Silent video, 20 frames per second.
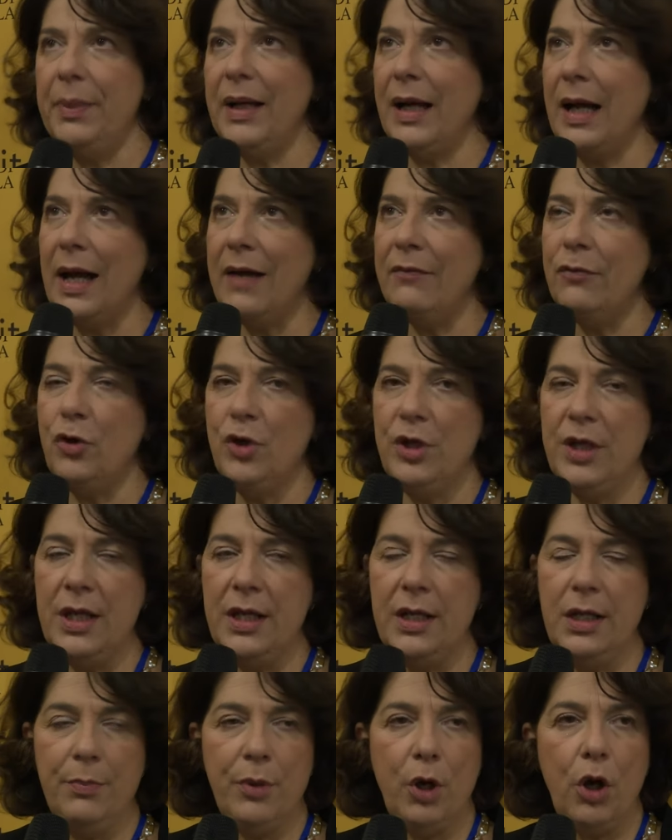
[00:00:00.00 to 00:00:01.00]
Parlavo
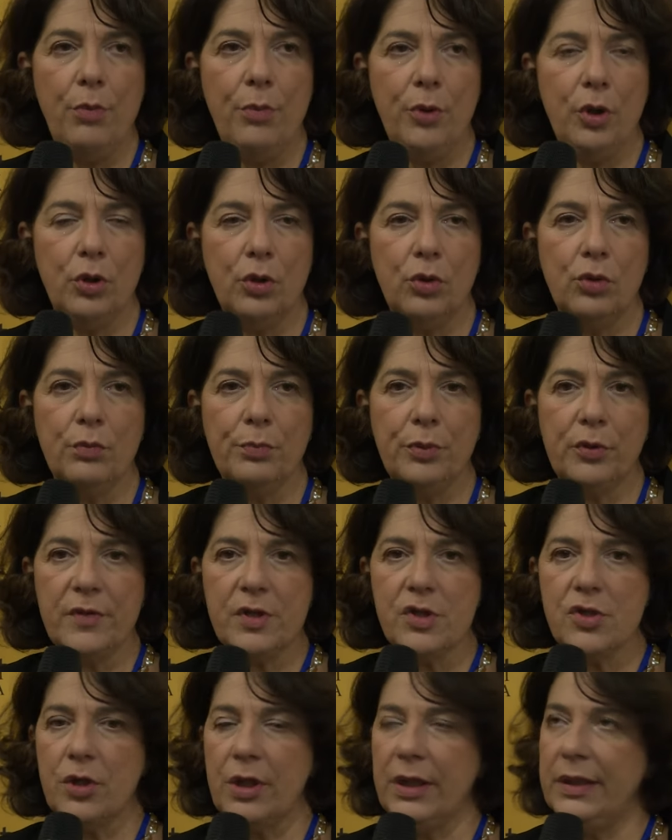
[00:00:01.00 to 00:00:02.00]
ieri proprio con un
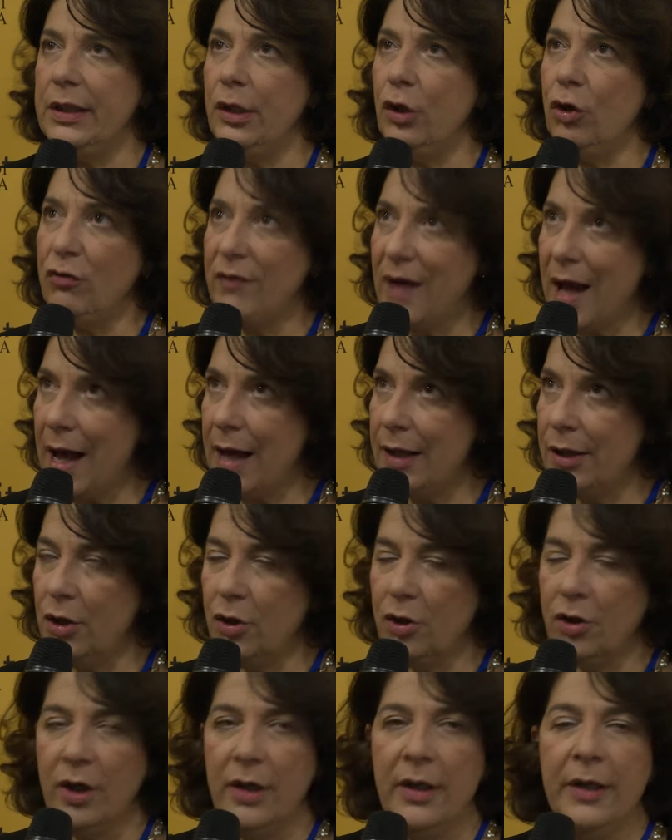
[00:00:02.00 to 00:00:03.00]
professore di
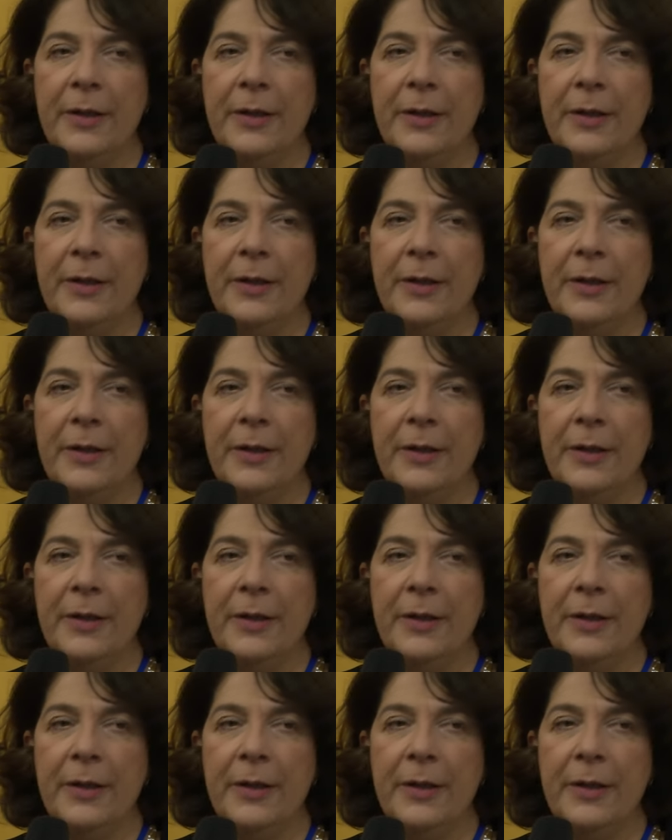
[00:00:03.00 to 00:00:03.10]
Lovanio